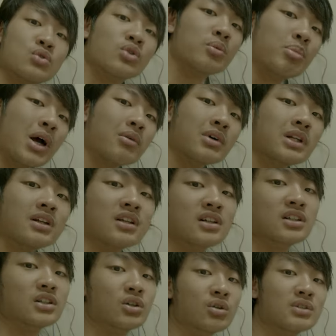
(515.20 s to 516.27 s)
所以拍完那两
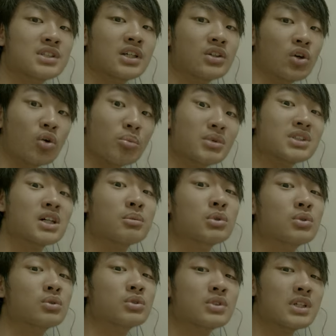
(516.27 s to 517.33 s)
个空镜头，我们差不
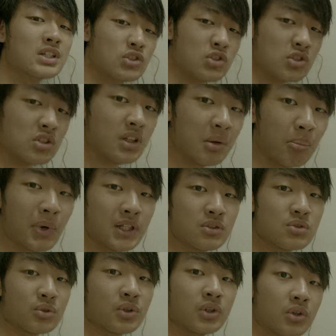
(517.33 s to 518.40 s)
多就在十点半
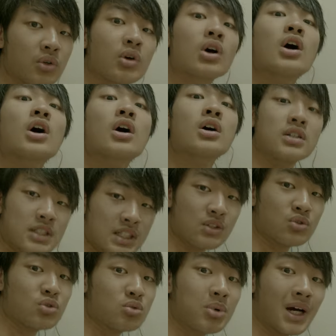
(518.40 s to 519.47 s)
左右结
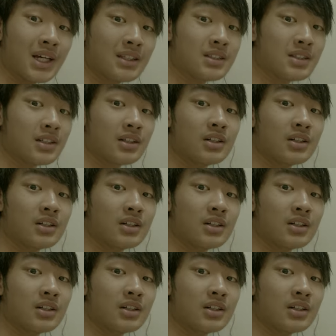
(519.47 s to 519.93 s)
束拍摄。